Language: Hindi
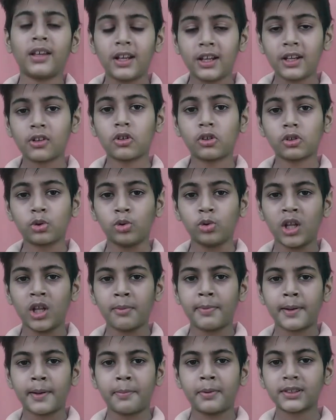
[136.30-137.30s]
शरीर को छूने
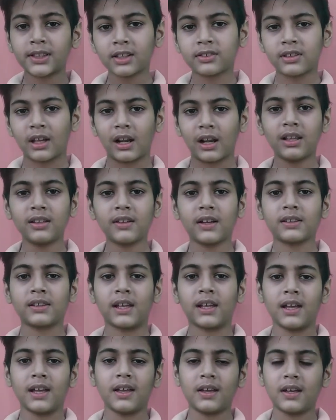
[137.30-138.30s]
पर पता चल ही
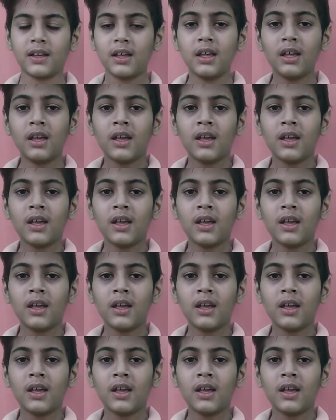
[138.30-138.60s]
जाता है